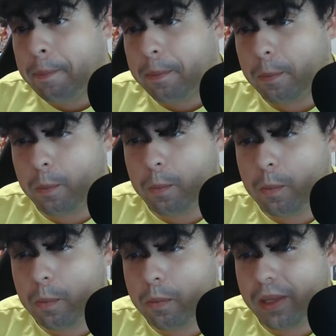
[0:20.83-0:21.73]

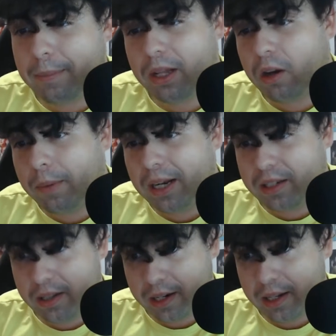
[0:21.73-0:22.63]
Mm, ya podéis comprar las
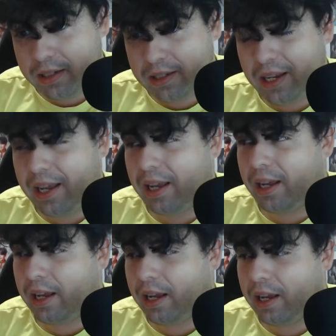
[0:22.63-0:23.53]
entradas,
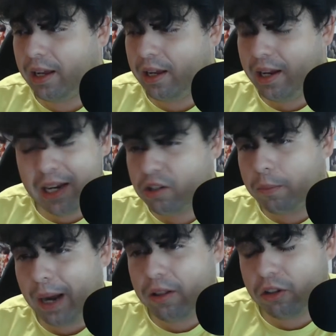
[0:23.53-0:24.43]
eh, irlas
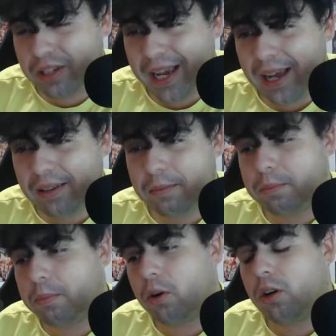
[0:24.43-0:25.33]
comprando ya,
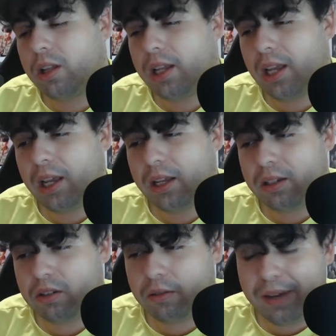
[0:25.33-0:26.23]
porque
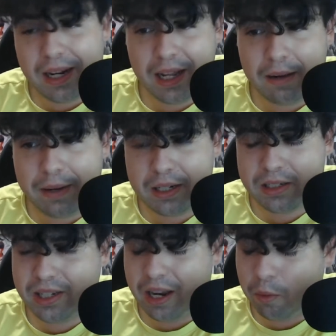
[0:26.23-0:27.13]
se os van a acabar
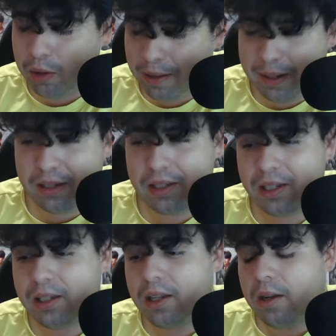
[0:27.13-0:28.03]

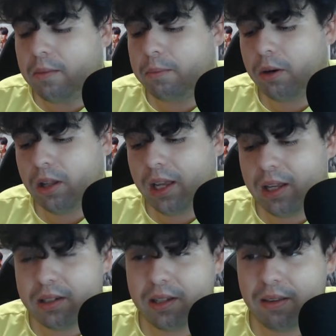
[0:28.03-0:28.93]
seguramente. ¿Por
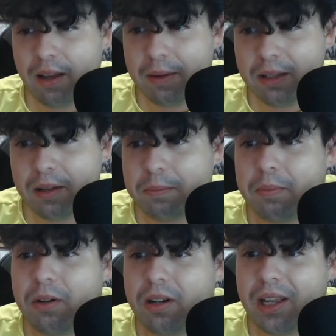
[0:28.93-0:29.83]
qué? Sencillamente
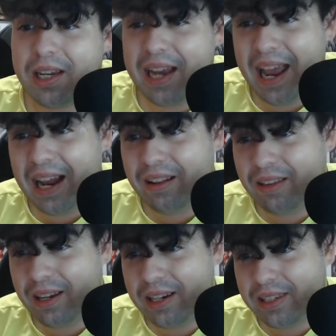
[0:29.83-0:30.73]
porque el
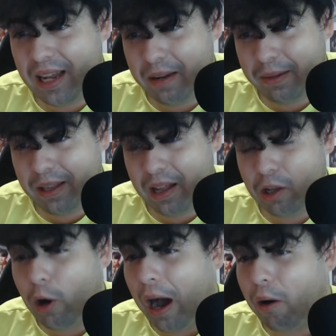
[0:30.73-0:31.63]
cine está
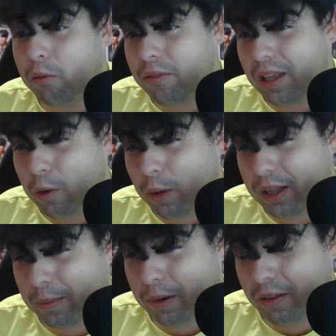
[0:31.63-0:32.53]
limitado a un
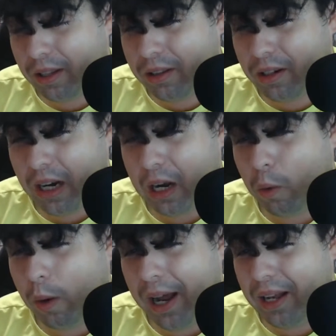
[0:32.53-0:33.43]
50%, en el
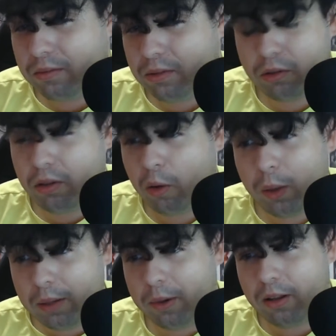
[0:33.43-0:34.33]
cual es un
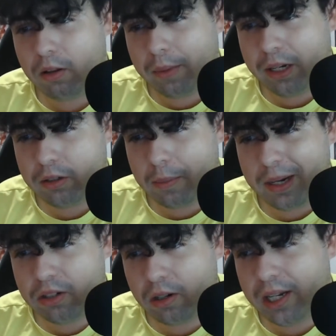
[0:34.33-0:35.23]
50% menos de
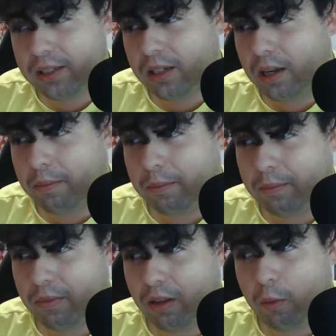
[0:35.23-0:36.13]
personas y
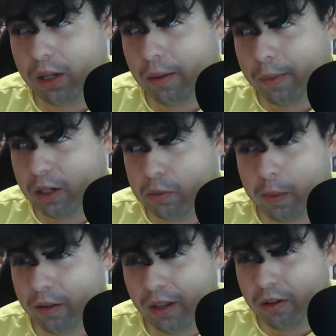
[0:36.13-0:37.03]
50 menos
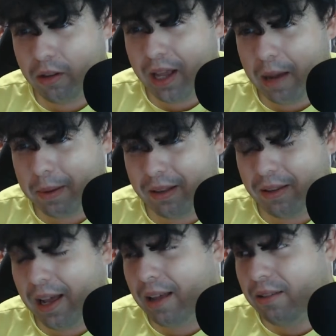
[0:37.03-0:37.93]
por ciento de
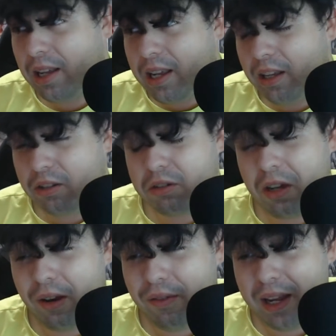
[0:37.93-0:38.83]
capacidad, y eso
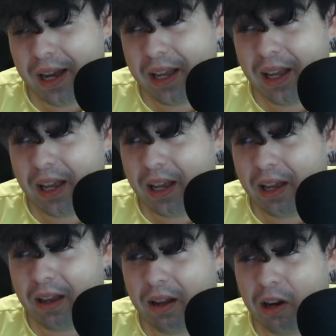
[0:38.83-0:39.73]
significa
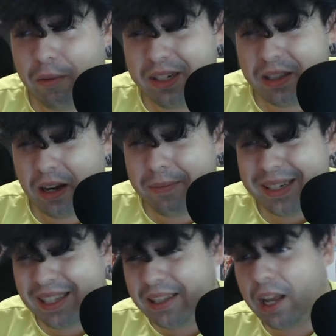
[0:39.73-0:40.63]
que lo vais a tener
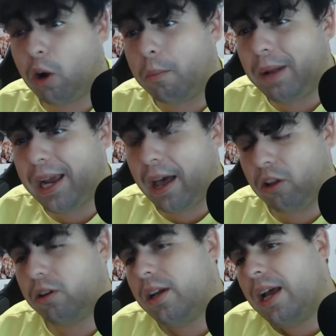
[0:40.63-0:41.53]
bastante
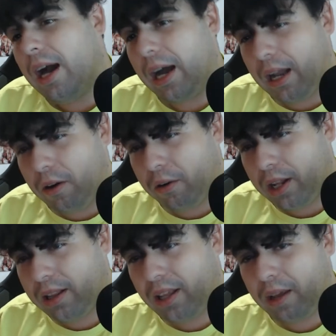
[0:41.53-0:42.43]
complicado a la
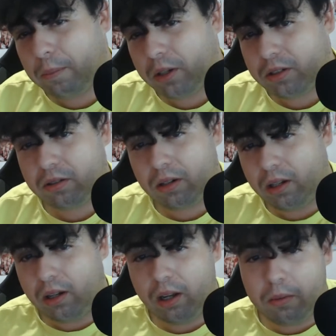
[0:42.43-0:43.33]
hora de pues, eh,
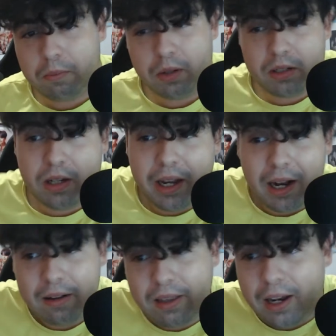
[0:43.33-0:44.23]
pues ir
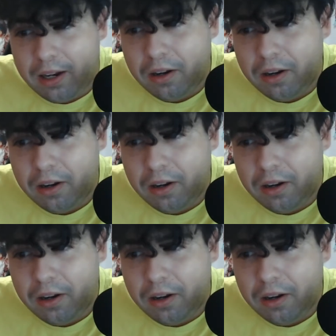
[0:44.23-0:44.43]
al cine, ¿no?